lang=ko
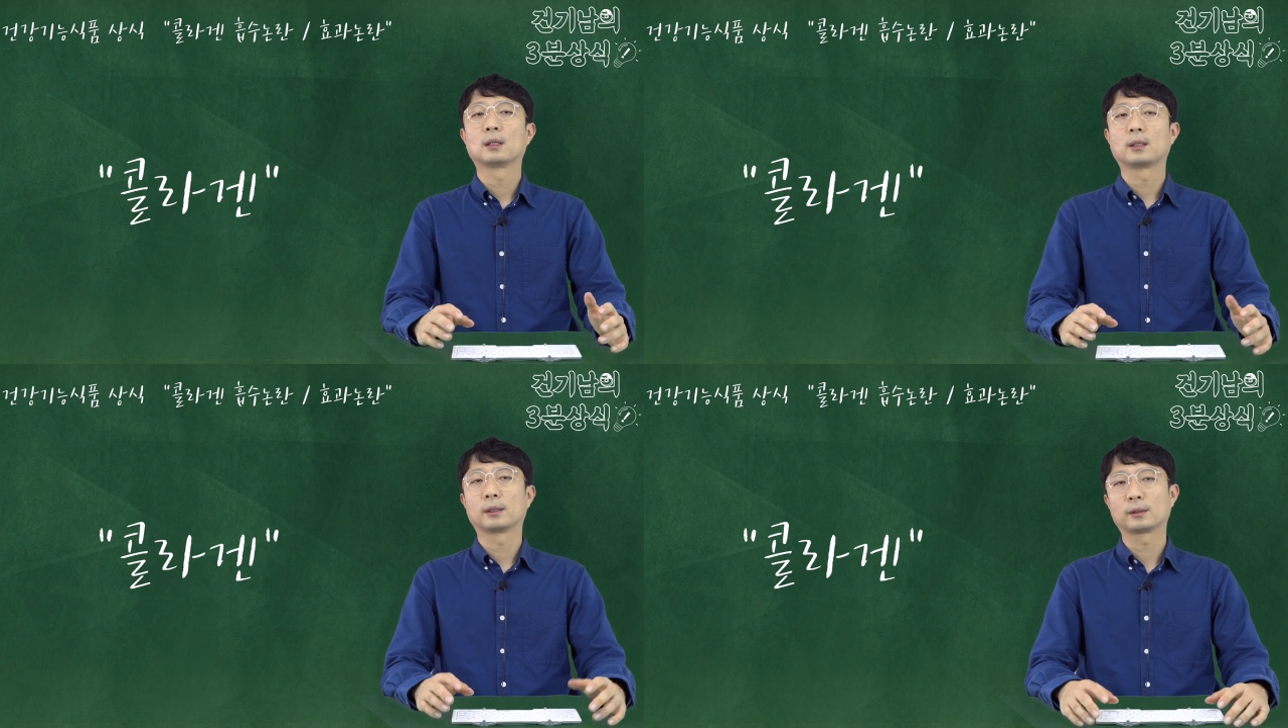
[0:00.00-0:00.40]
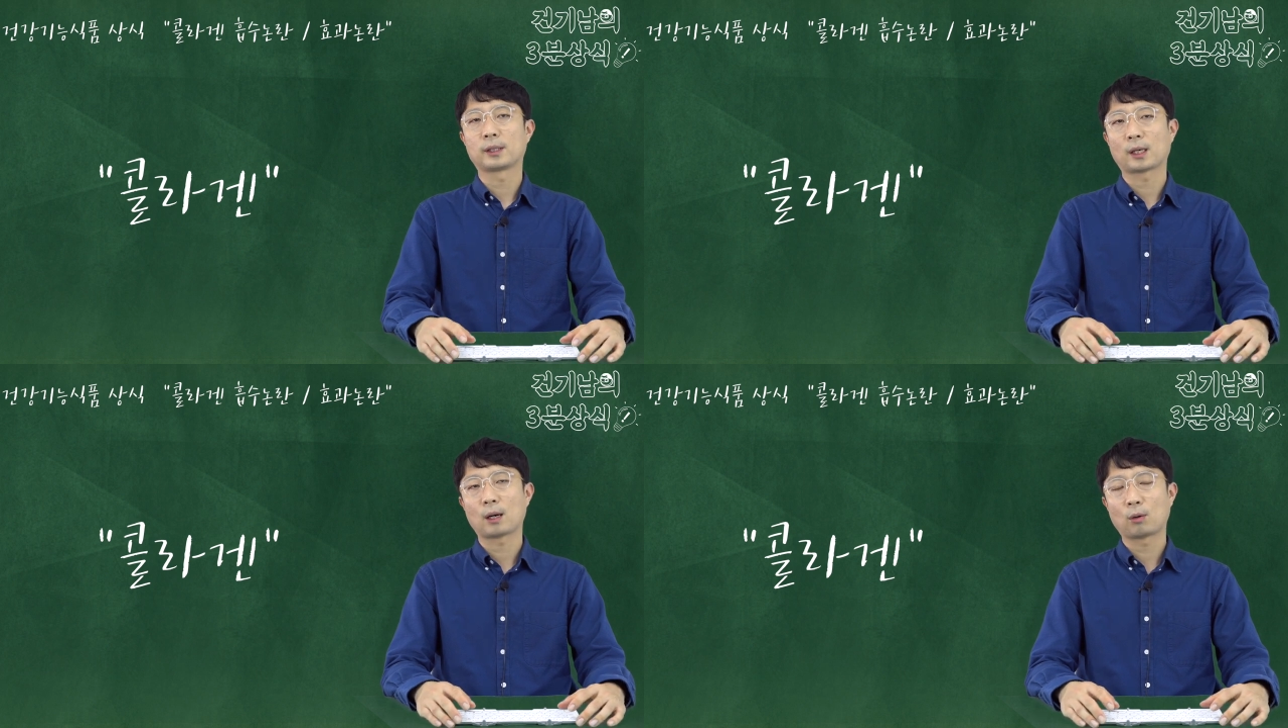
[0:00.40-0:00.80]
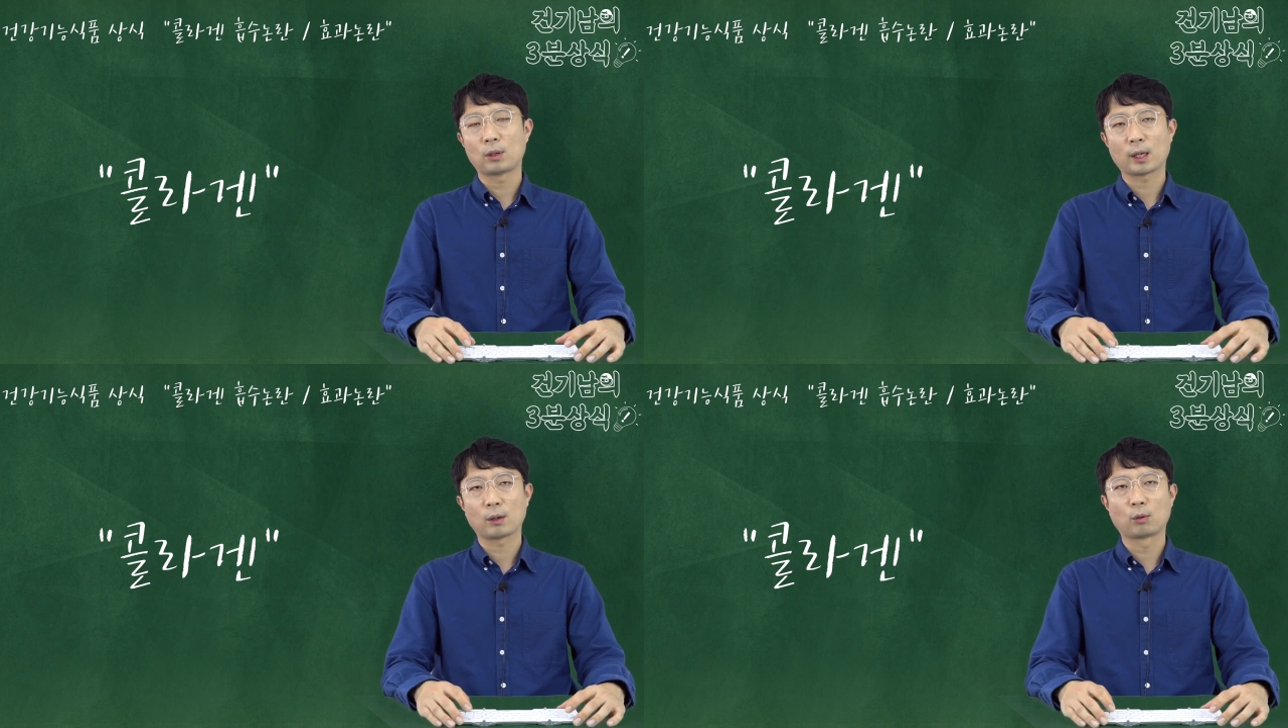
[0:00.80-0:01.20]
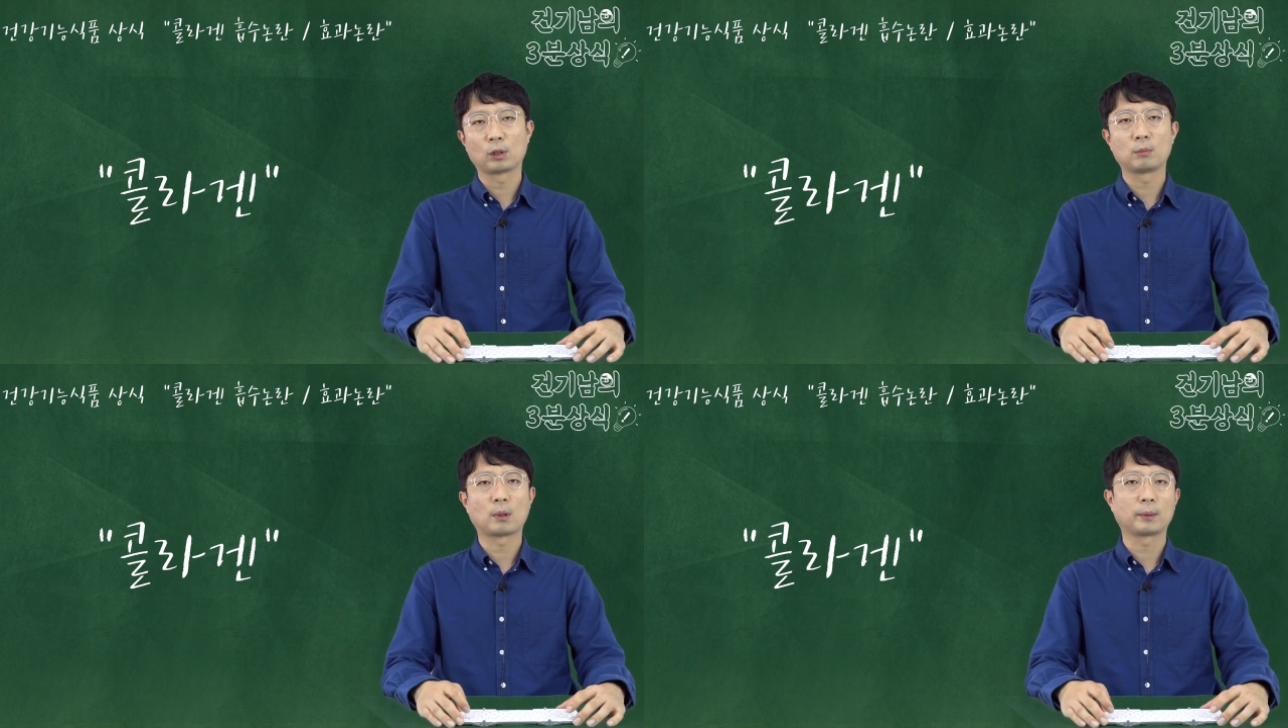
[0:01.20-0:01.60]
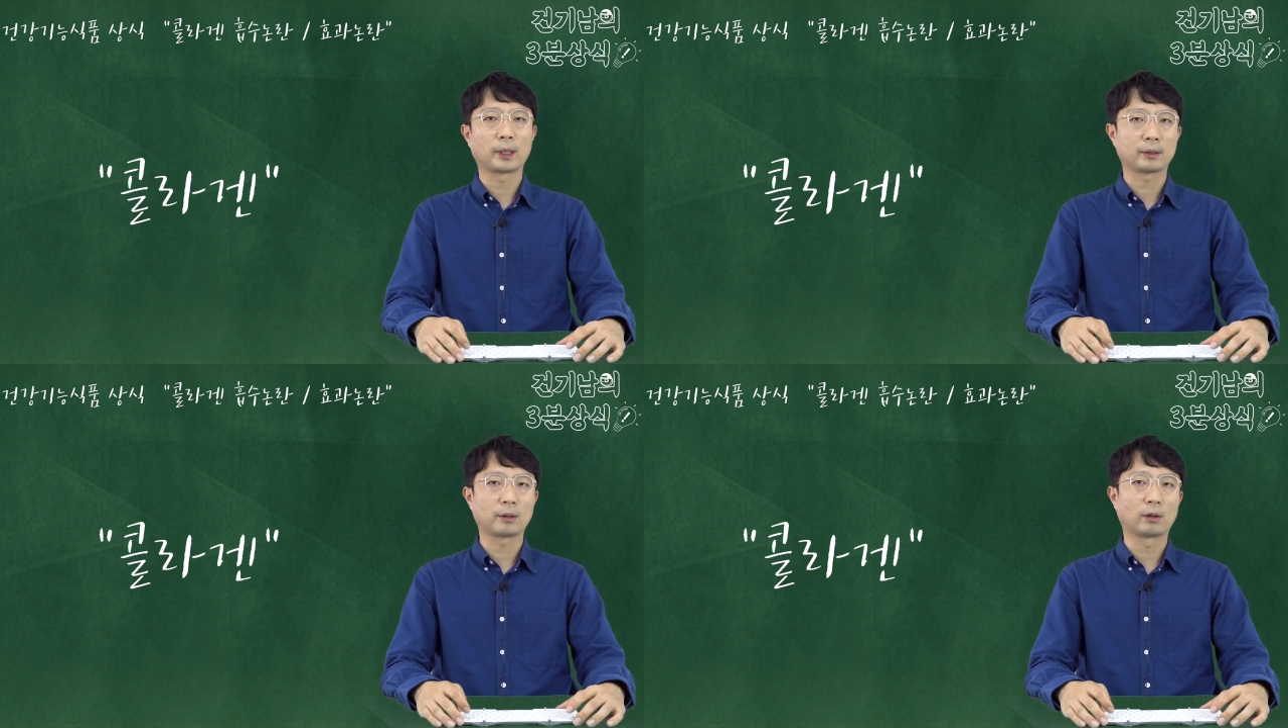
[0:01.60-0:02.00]
그래서 제가 콜라겐 고르는 법에
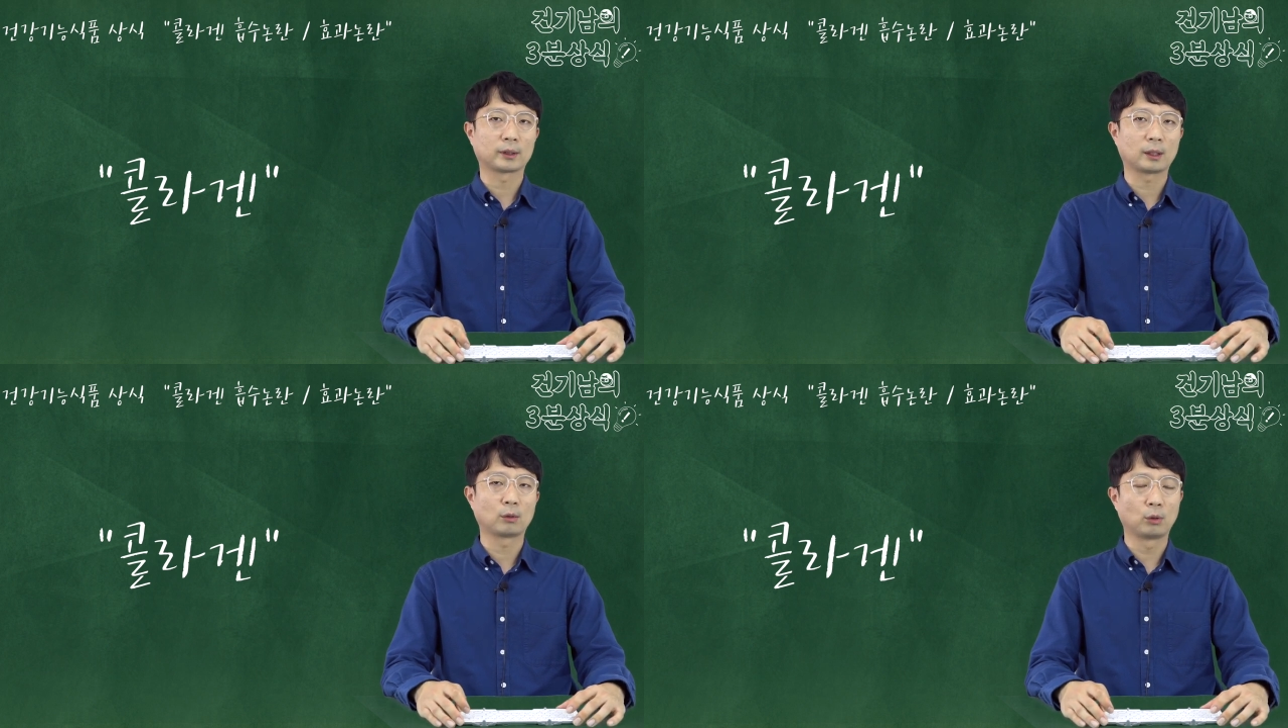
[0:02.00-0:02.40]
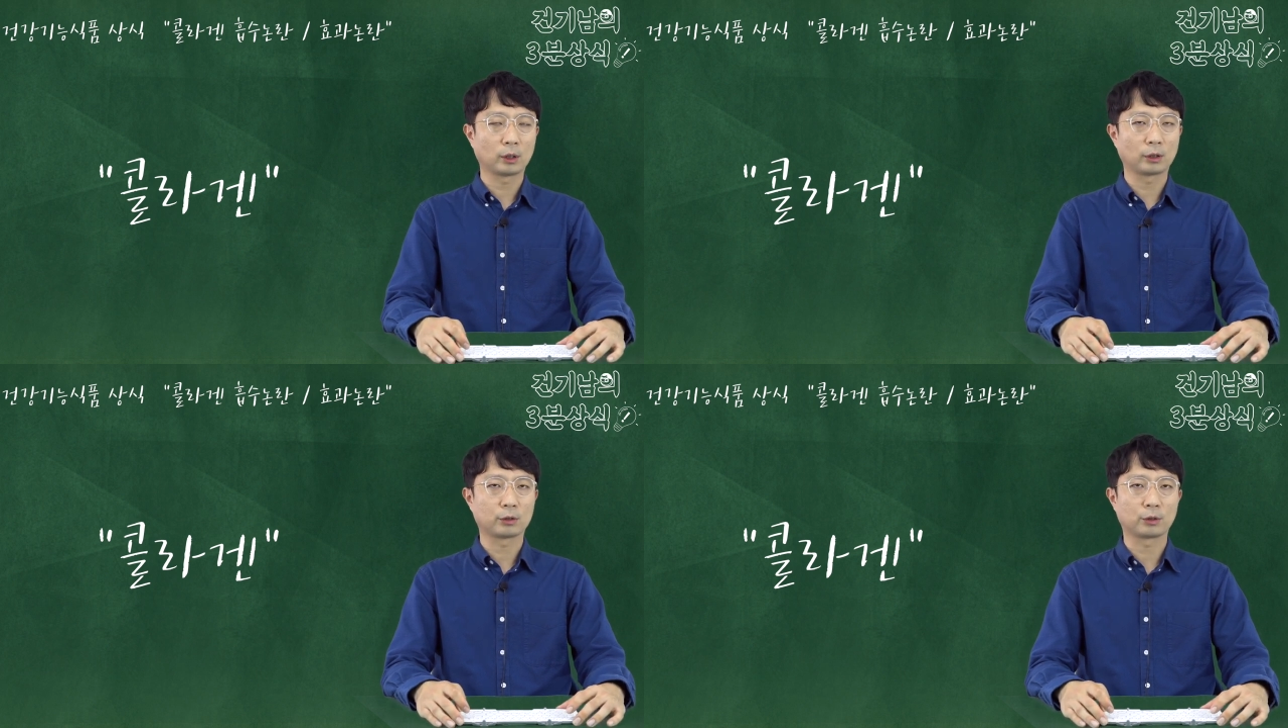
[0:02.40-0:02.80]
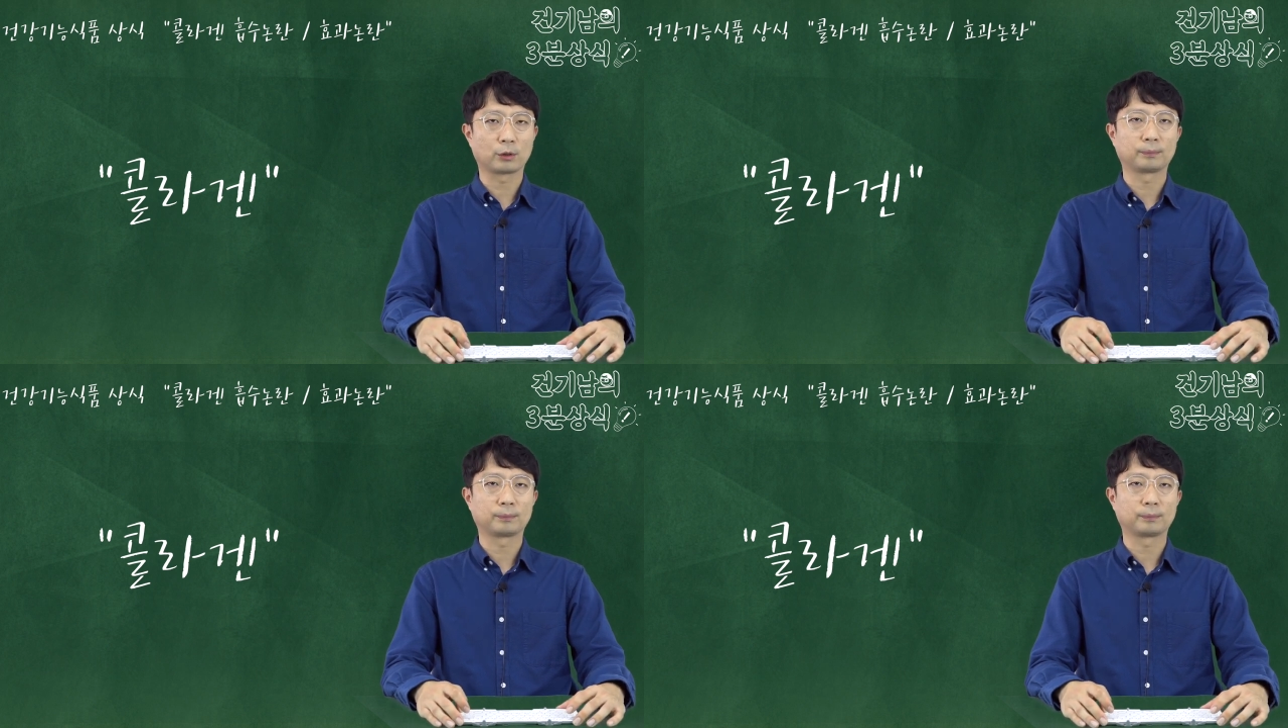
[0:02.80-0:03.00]
대해서 영상을 올려드렸죠.